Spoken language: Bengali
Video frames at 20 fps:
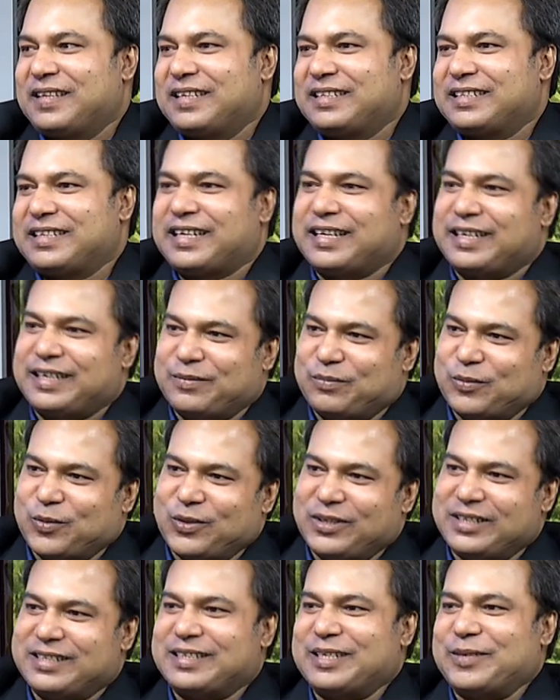সেখানে
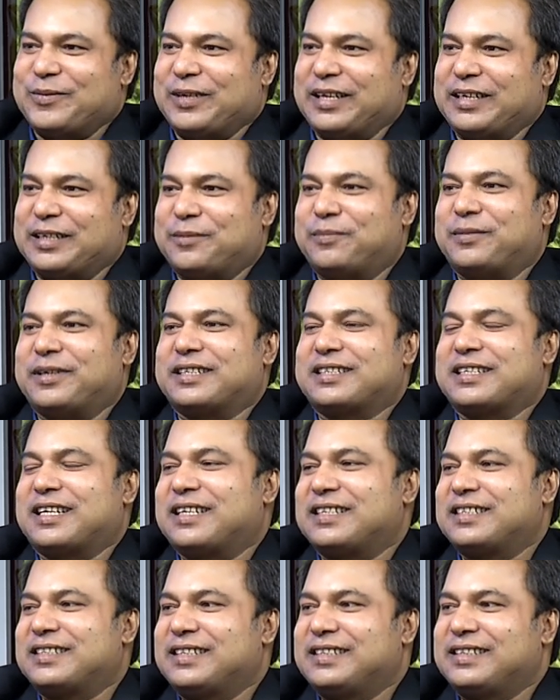পুলিশ নামের একটা পেশা
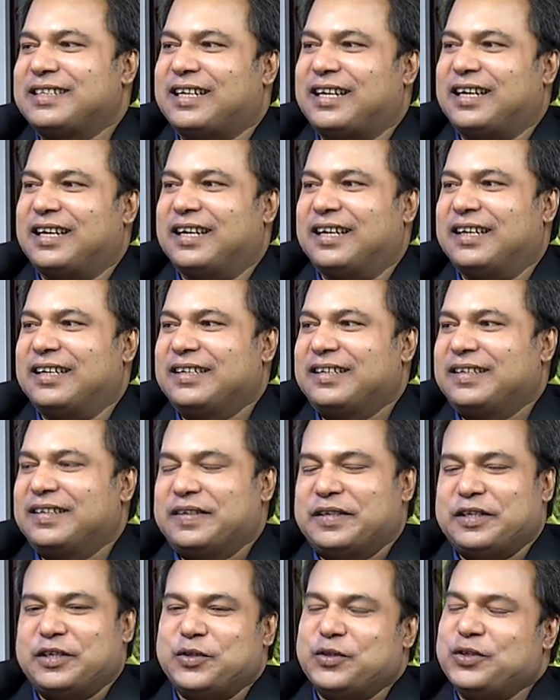আছে যারা
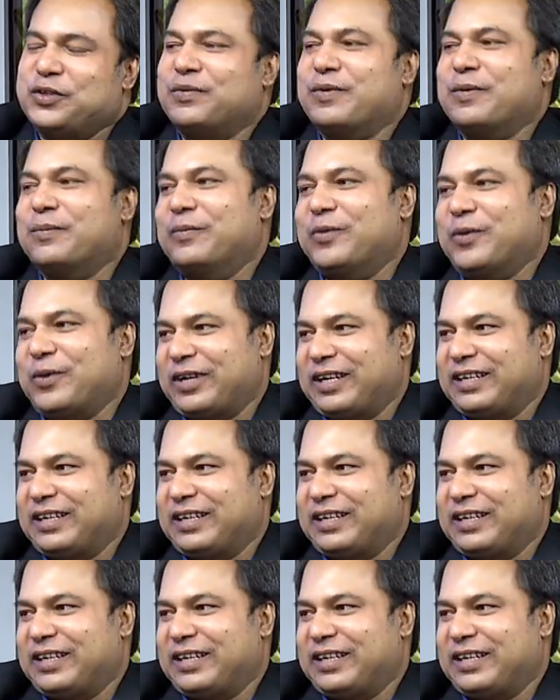ইউনিফর্ম পরে